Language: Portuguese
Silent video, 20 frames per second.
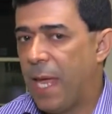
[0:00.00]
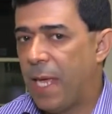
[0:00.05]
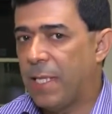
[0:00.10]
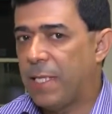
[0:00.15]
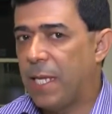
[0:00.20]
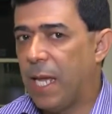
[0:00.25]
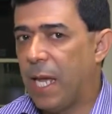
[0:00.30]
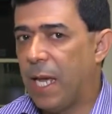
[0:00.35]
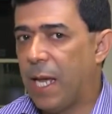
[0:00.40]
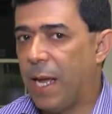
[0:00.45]

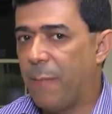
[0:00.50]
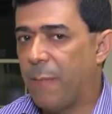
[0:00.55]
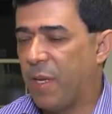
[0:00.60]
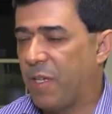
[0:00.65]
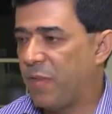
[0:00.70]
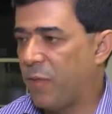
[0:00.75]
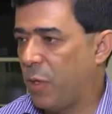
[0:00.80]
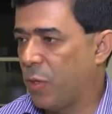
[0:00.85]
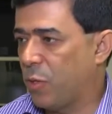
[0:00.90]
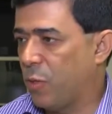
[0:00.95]
Esse recape
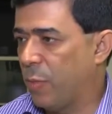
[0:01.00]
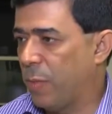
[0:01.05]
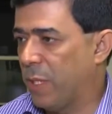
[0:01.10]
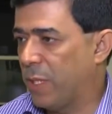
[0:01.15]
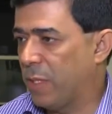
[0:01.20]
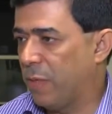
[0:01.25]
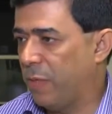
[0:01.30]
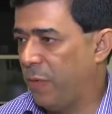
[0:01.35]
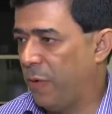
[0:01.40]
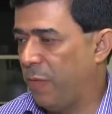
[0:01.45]
asfáltico
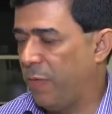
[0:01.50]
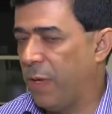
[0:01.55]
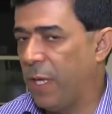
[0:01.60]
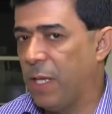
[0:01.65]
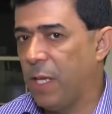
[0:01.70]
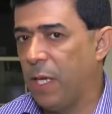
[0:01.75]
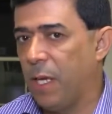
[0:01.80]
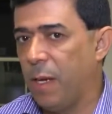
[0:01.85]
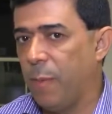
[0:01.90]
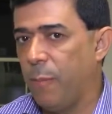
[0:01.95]
mesmo que foi
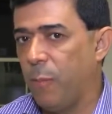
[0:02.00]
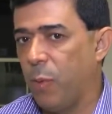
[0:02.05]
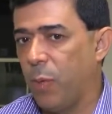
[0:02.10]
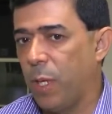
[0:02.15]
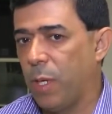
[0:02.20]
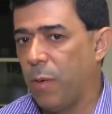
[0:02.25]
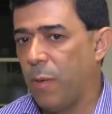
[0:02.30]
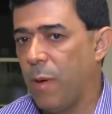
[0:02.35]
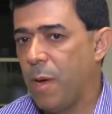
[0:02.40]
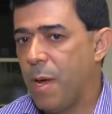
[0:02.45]
feito em Campo
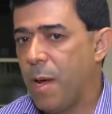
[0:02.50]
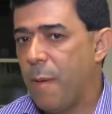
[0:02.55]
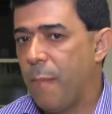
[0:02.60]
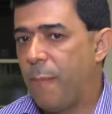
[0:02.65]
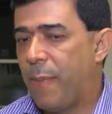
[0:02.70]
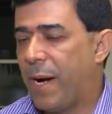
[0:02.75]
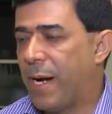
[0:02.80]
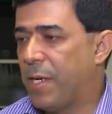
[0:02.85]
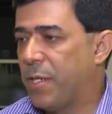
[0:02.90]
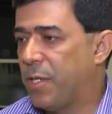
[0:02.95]
Mourão,
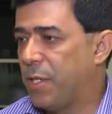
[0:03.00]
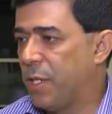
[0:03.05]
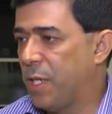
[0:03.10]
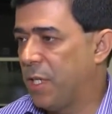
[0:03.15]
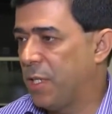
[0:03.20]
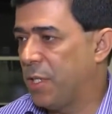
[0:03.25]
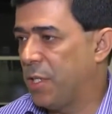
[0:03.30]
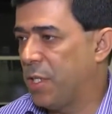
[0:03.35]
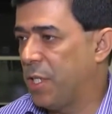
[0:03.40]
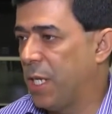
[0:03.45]
parte
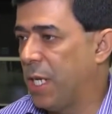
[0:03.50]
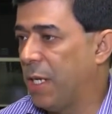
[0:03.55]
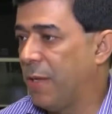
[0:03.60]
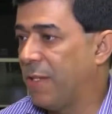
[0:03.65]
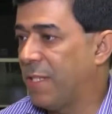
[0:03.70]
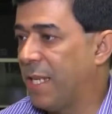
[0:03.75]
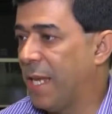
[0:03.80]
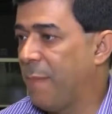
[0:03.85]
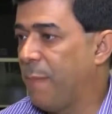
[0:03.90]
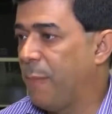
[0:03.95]
desse
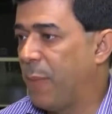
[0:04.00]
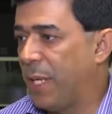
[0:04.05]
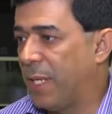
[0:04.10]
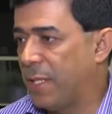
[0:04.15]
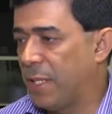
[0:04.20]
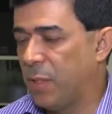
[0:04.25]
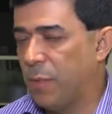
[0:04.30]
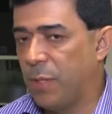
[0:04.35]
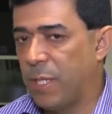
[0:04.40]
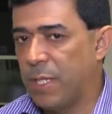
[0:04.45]
dinheiro essa
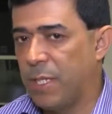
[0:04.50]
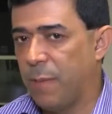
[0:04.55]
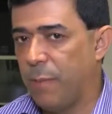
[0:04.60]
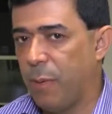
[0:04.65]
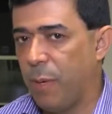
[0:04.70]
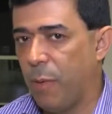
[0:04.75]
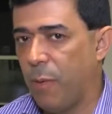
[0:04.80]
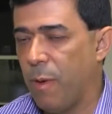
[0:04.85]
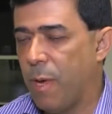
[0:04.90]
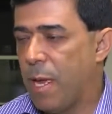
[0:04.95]
empresa não
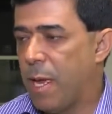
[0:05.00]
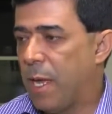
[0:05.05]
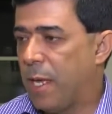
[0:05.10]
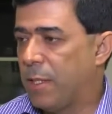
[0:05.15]
recebeu.